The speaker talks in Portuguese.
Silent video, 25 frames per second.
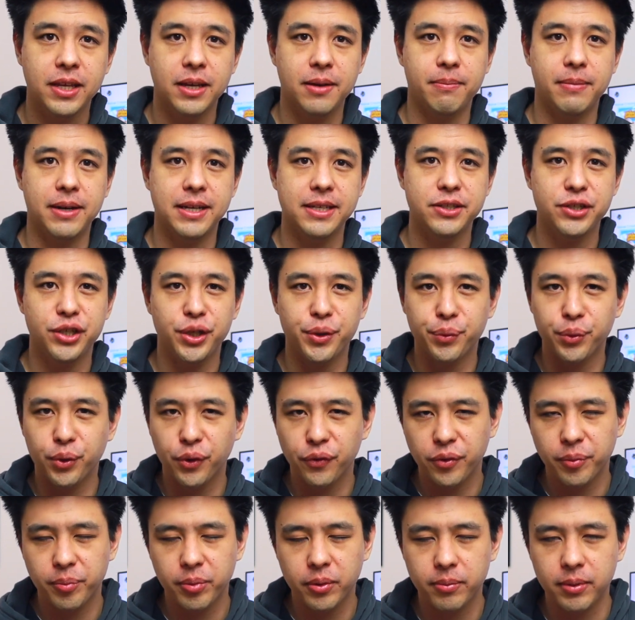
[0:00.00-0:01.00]
mas tinha um
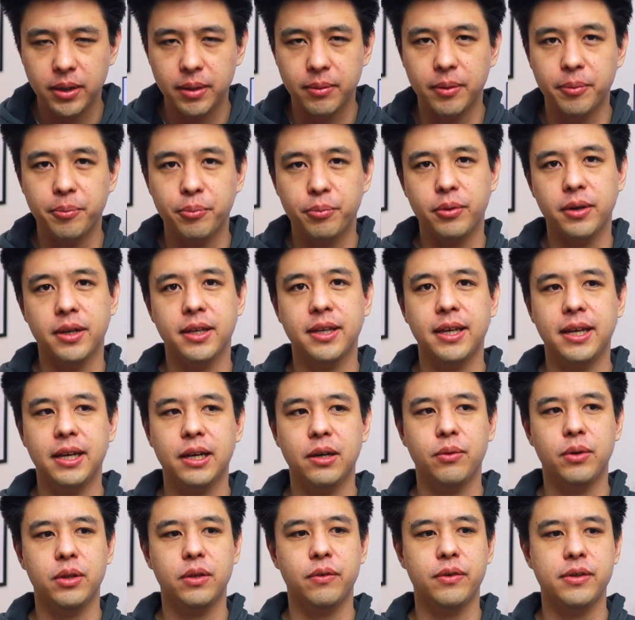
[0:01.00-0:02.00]
novo problema,
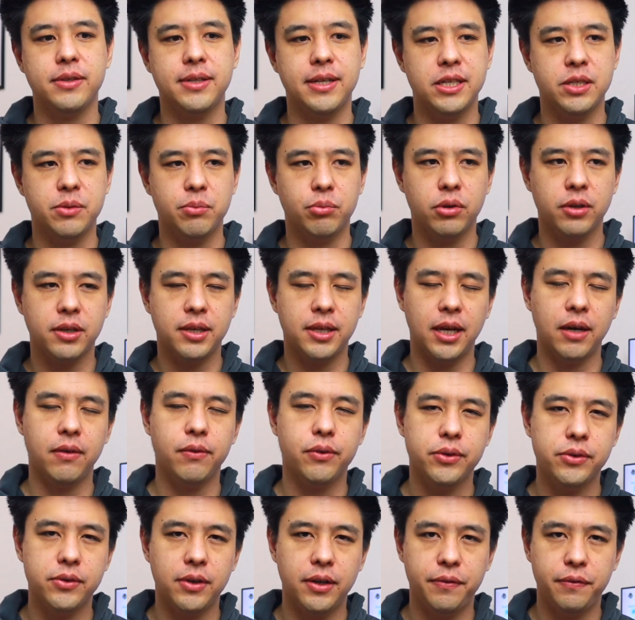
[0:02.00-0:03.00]
porque quando você
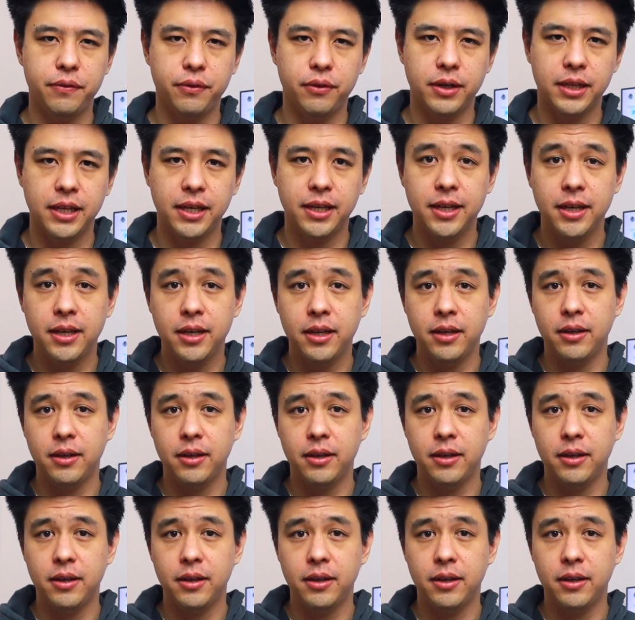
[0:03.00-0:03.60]
desbloqueava o seu iPhone,